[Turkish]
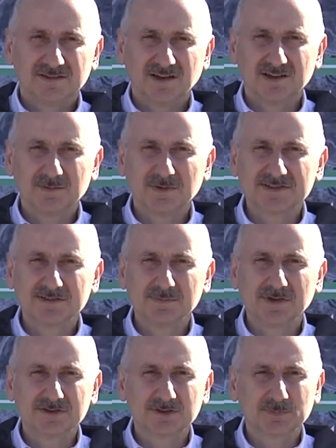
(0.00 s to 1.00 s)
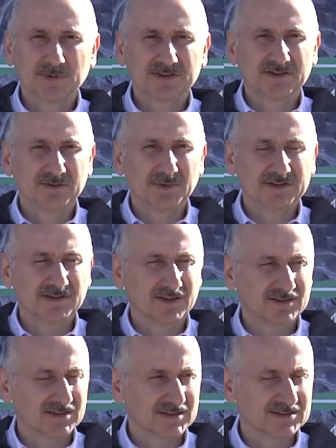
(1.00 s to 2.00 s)
Değerli basın mensupları, kıymetli
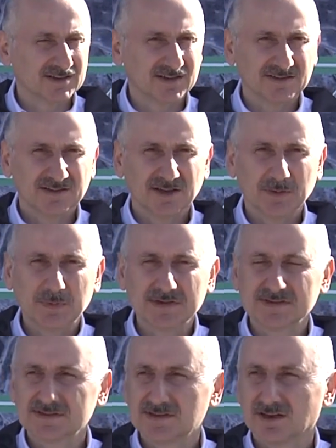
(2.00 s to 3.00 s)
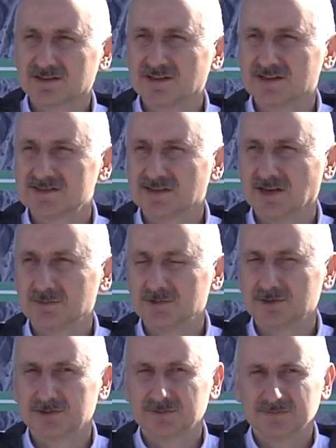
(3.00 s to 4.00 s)
arkadaşlar, hepinizi saygıyla
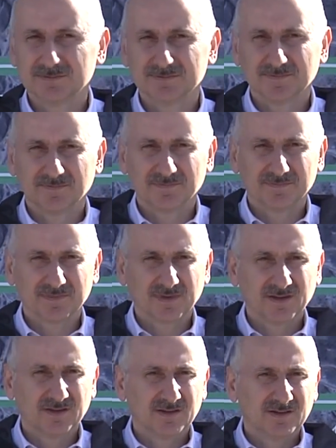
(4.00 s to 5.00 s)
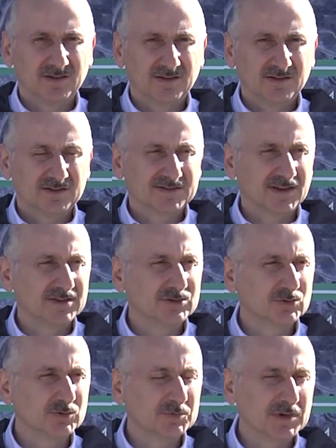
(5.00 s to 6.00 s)
selamlıyorum. Sayın
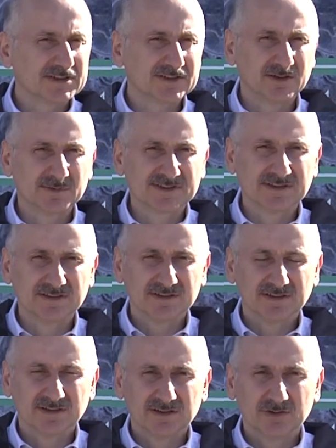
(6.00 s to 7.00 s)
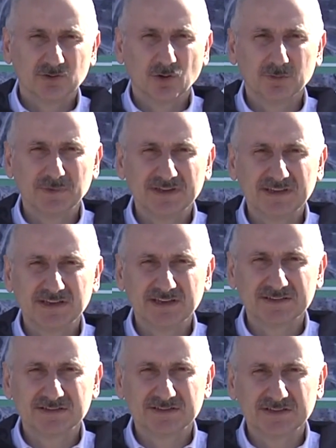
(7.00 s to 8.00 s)
Cumhurbaşkanımızın yol
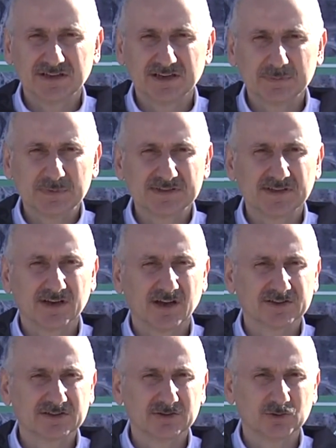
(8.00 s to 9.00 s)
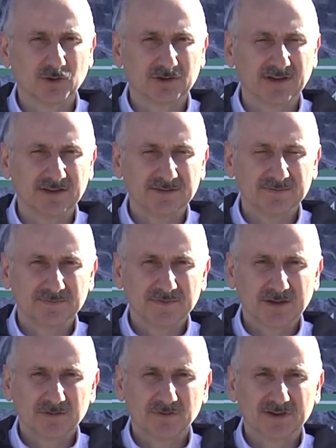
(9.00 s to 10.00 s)
medeniyettir diyerek bizlere açtığı yolda
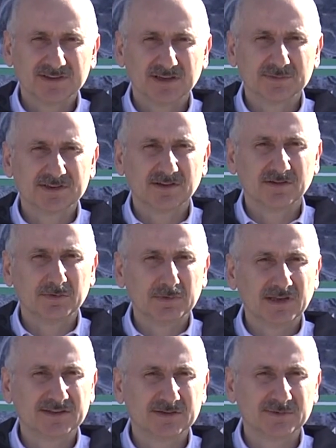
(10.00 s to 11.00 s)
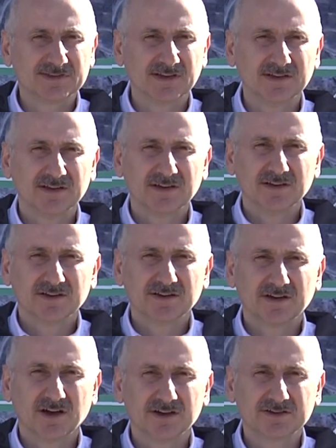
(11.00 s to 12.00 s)
vatanımıza ve milletimize
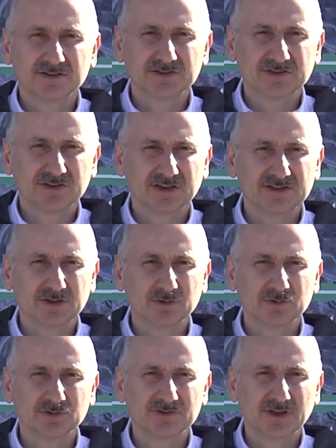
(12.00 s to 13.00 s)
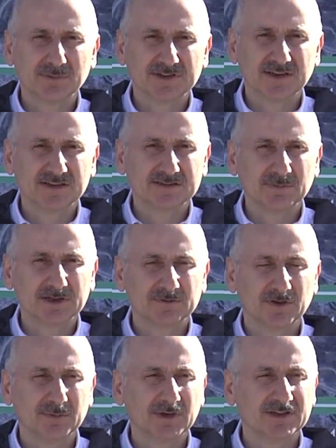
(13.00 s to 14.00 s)
kar kış gece gündüz demeden hizmet
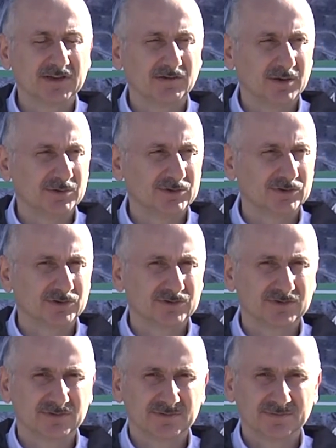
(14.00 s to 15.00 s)
vermeye devam ediyoruz.